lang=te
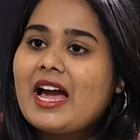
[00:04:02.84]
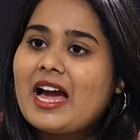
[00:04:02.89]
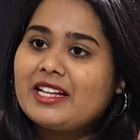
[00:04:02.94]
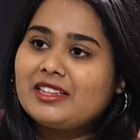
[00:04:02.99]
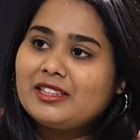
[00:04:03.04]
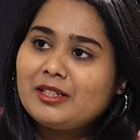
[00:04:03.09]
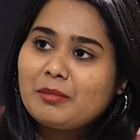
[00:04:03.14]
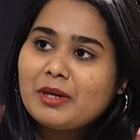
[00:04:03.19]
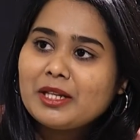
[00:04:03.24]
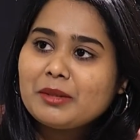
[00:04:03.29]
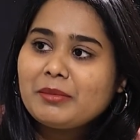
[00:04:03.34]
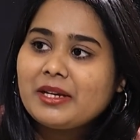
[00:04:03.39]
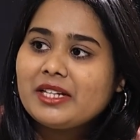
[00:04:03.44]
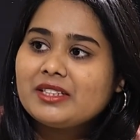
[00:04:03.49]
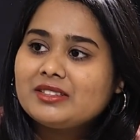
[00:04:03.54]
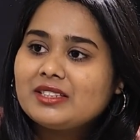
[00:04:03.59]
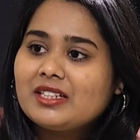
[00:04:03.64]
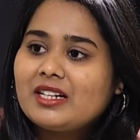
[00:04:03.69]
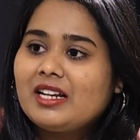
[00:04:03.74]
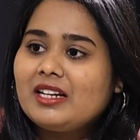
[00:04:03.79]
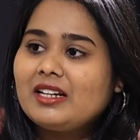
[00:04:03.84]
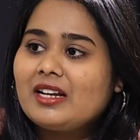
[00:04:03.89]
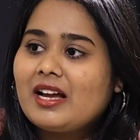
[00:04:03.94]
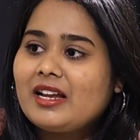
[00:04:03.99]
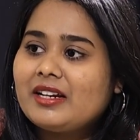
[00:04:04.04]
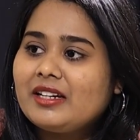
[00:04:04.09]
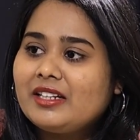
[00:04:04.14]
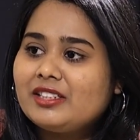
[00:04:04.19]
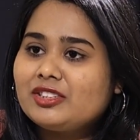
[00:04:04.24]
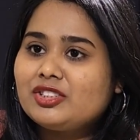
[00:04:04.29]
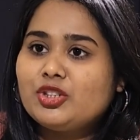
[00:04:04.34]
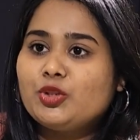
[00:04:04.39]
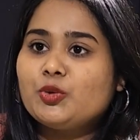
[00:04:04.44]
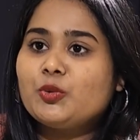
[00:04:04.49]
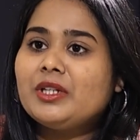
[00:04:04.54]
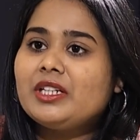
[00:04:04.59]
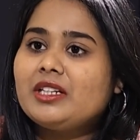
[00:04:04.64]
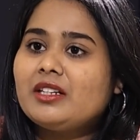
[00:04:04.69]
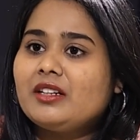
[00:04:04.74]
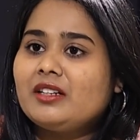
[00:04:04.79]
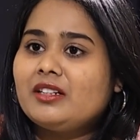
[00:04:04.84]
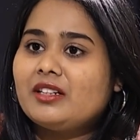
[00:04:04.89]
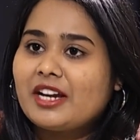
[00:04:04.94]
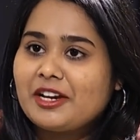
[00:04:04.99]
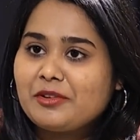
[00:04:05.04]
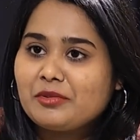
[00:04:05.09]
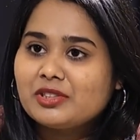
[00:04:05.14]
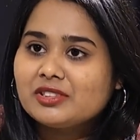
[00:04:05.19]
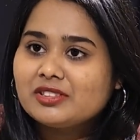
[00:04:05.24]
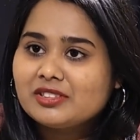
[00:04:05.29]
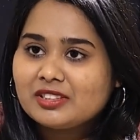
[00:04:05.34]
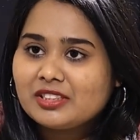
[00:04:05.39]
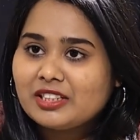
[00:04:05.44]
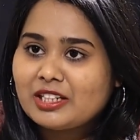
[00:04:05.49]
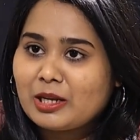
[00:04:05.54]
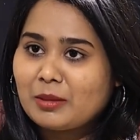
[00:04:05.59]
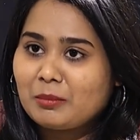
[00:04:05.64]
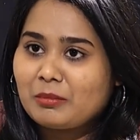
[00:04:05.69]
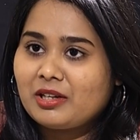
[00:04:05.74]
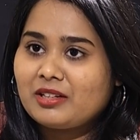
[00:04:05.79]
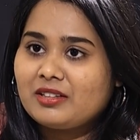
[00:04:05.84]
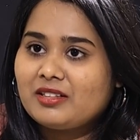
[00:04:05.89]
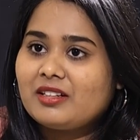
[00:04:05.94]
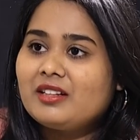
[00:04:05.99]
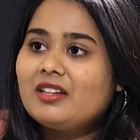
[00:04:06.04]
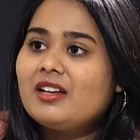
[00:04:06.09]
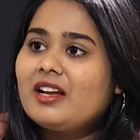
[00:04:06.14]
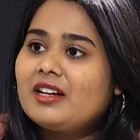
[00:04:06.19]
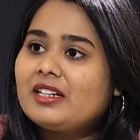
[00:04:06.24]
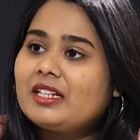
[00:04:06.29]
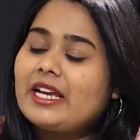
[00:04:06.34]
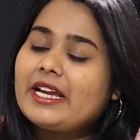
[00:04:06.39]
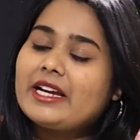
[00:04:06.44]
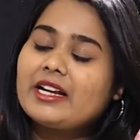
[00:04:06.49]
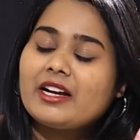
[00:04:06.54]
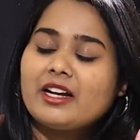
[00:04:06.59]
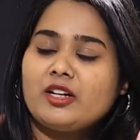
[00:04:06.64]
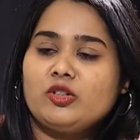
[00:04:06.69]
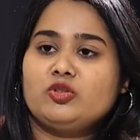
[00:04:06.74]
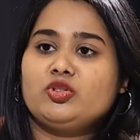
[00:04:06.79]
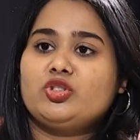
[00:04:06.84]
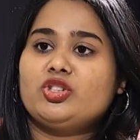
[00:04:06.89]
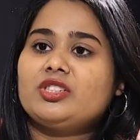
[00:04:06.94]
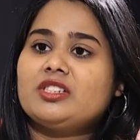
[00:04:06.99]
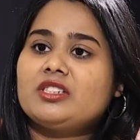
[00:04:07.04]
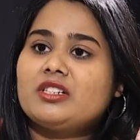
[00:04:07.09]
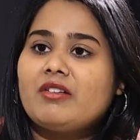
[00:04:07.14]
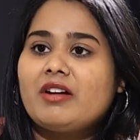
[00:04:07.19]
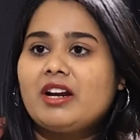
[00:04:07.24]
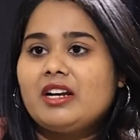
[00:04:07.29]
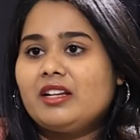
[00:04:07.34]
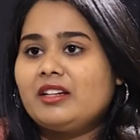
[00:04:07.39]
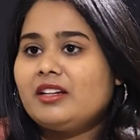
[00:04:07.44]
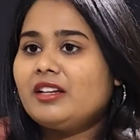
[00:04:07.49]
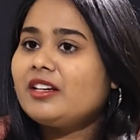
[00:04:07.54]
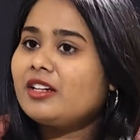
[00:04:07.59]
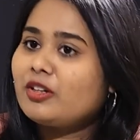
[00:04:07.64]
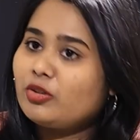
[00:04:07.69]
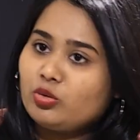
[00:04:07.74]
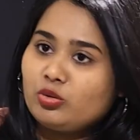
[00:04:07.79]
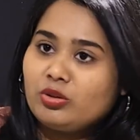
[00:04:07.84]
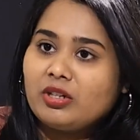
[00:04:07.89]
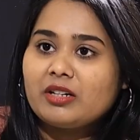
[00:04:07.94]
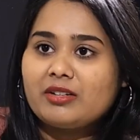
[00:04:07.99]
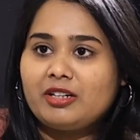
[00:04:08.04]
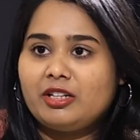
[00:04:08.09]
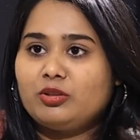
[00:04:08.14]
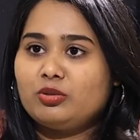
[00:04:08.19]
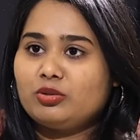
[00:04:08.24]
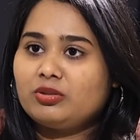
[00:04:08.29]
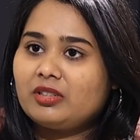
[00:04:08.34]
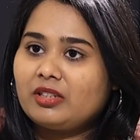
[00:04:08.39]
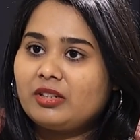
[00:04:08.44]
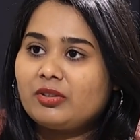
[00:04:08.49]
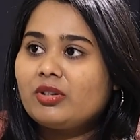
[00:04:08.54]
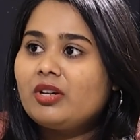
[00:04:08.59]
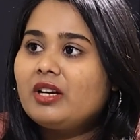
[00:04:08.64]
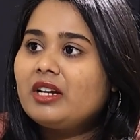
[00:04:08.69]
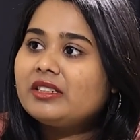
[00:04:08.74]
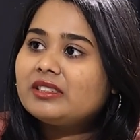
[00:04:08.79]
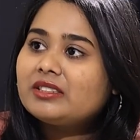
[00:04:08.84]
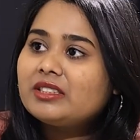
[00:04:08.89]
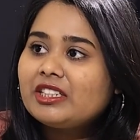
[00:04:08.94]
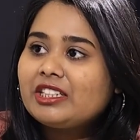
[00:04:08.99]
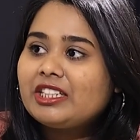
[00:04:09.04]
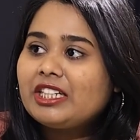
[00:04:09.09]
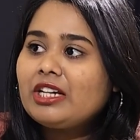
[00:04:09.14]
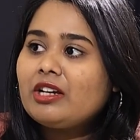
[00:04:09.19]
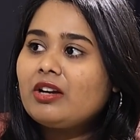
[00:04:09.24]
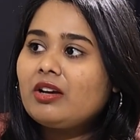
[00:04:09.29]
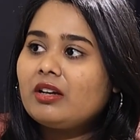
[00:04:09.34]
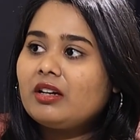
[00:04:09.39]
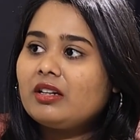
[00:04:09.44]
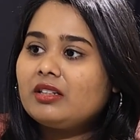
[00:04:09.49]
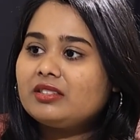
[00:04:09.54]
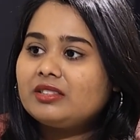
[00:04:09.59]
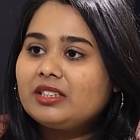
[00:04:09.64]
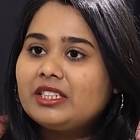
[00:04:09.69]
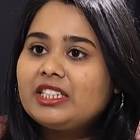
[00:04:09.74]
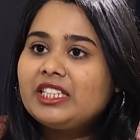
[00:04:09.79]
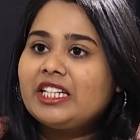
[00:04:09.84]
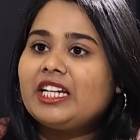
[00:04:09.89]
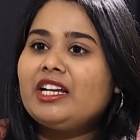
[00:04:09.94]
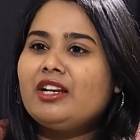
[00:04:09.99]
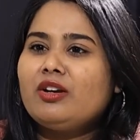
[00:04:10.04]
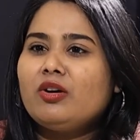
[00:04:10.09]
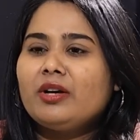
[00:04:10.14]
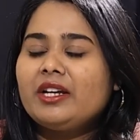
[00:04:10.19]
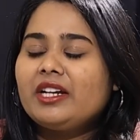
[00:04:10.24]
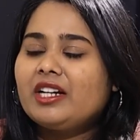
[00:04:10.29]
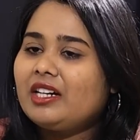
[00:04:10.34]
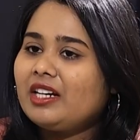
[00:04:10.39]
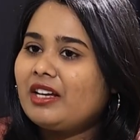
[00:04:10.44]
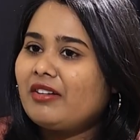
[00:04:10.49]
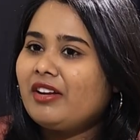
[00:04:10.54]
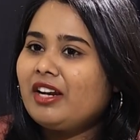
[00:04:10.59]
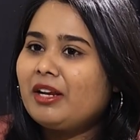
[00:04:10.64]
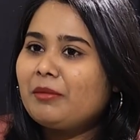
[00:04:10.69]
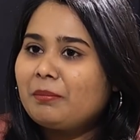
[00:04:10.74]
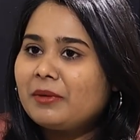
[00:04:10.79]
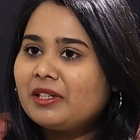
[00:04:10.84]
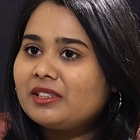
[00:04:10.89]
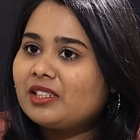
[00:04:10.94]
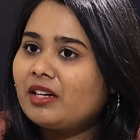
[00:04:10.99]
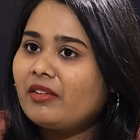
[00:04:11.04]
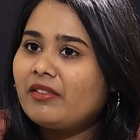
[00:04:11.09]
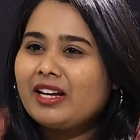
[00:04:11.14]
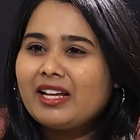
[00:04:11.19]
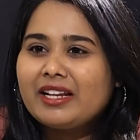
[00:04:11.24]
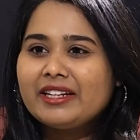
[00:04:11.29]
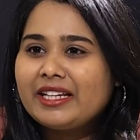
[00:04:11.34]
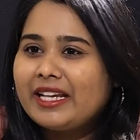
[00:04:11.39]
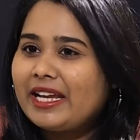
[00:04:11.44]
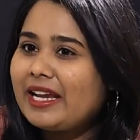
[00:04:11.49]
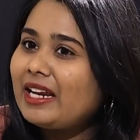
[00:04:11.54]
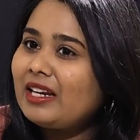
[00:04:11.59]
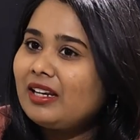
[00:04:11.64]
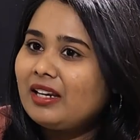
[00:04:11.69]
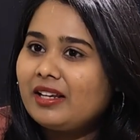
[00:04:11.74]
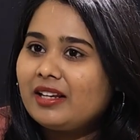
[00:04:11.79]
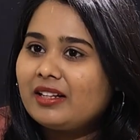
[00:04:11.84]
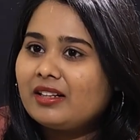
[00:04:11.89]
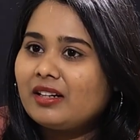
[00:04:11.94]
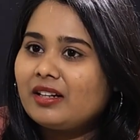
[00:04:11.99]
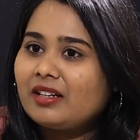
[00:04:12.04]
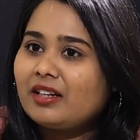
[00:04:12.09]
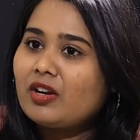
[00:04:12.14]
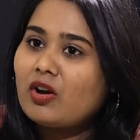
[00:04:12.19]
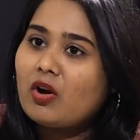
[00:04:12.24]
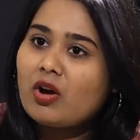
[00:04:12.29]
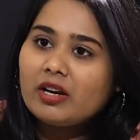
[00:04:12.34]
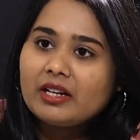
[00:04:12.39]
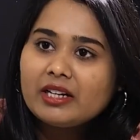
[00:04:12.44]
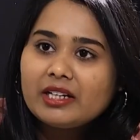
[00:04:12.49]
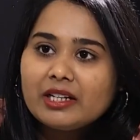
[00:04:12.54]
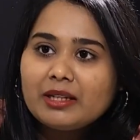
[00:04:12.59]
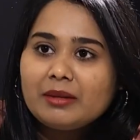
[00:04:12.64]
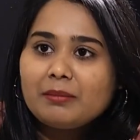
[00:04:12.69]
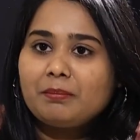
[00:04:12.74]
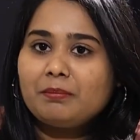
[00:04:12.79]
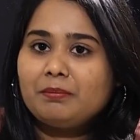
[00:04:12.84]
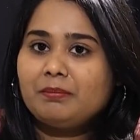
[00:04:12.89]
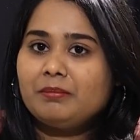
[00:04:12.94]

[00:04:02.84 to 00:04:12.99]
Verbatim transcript: హైదరాబాద్ బేసికల్ గానే ఇట్స్ యూనిటీ ఇన్ డైవర్సిటీ అనమాట అంటే ఎక్కడి నుంచి వచ్చిన వాళ్ళైనా ఇక్కడ ఉండగలుగుతారు సిటీ సిటీలో ఇంకా డెవలప్మెంట్స్ అవ్వడానికి ఏం లేదండి ఆల్రెడీ